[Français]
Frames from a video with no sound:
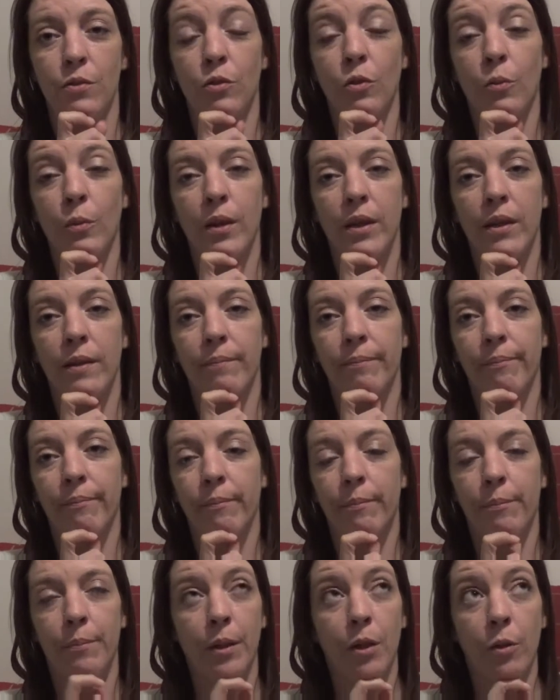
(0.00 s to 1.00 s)
Dans mes...
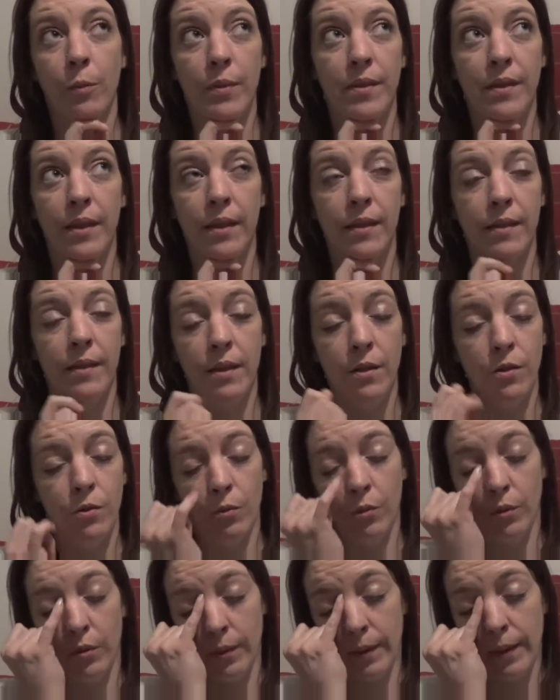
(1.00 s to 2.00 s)
Pas dans mes
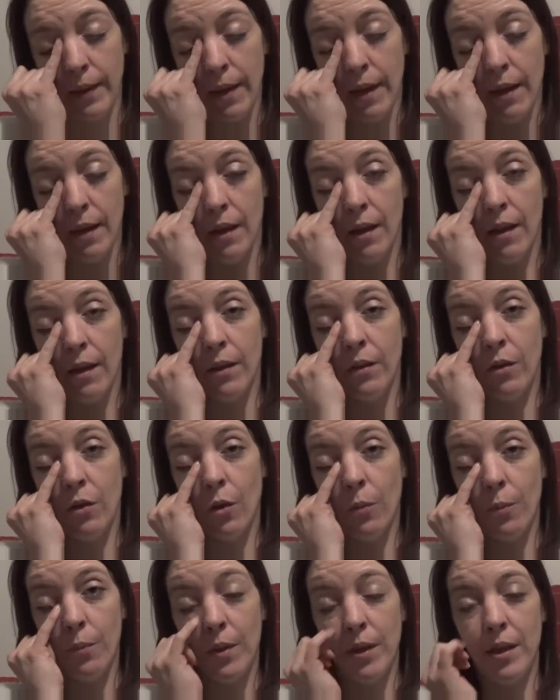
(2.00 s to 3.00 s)
acquisitions, non.
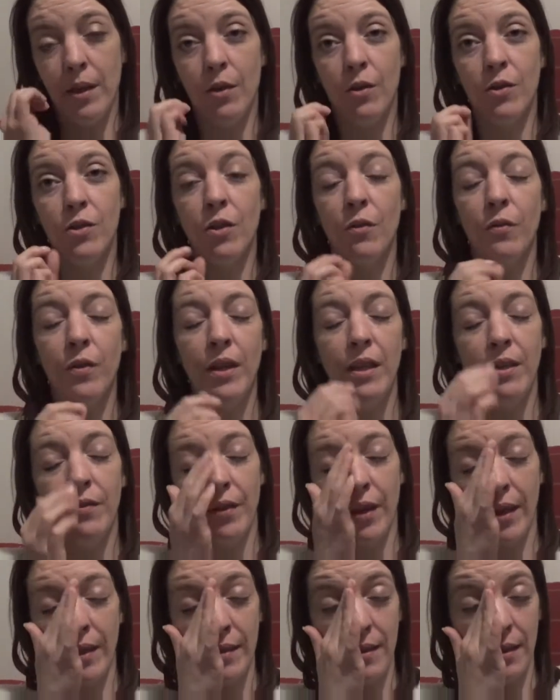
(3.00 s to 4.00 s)
Dans mes euh, envies
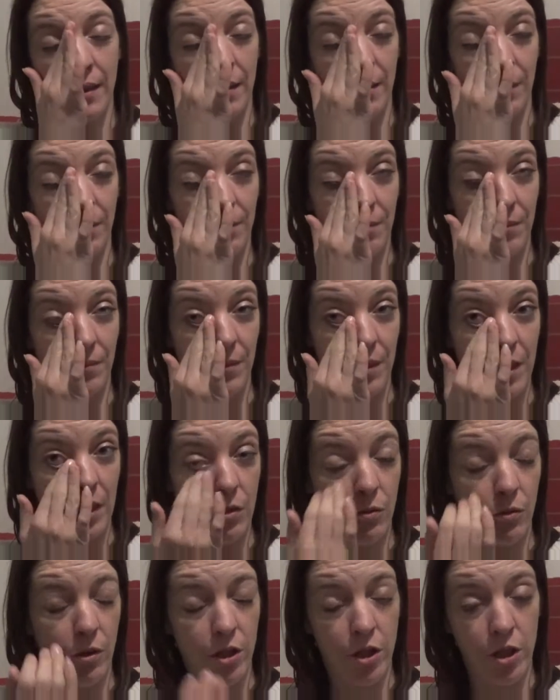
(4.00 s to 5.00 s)
livresques.
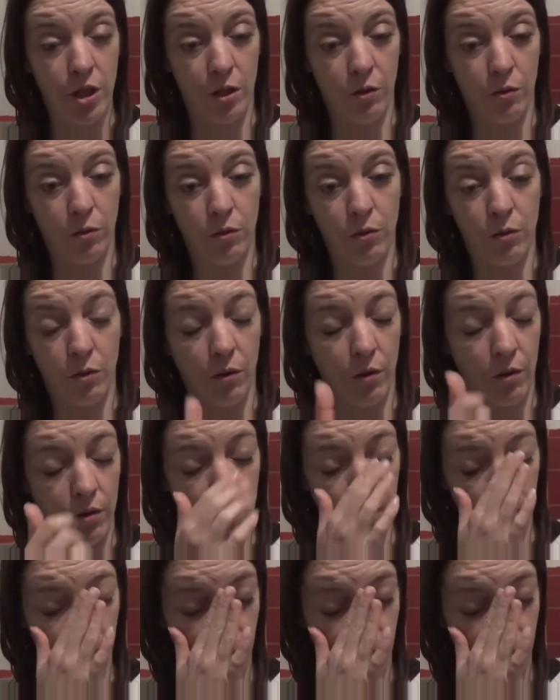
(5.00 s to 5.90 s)
Désolée, j'ai un truc dans l'œil.